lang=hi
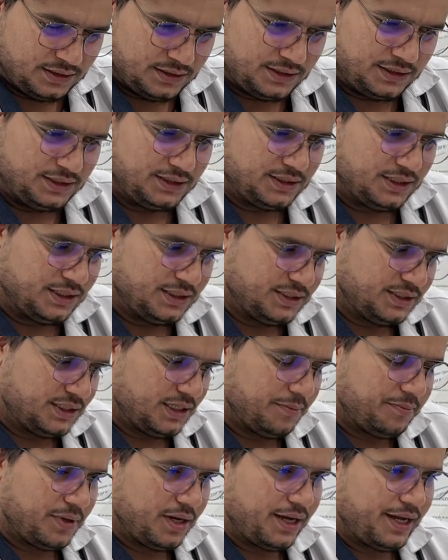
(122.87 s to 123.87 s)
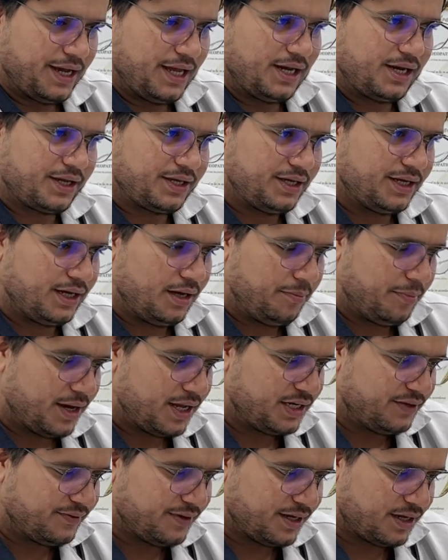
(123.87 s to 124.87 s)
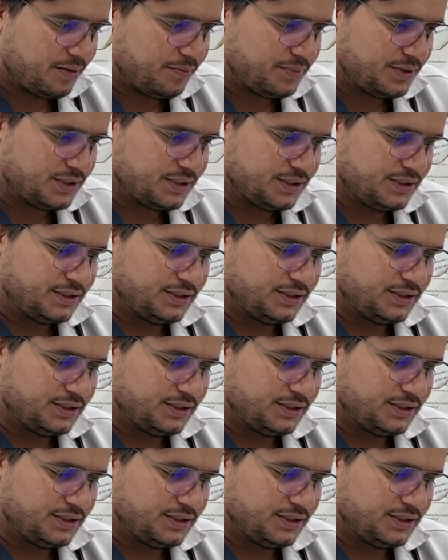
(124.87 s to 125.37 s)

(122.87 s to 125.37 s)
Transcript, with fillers: ठीक है ठीक है अपना ख्याल रखिएगा पानी वगैरह पीते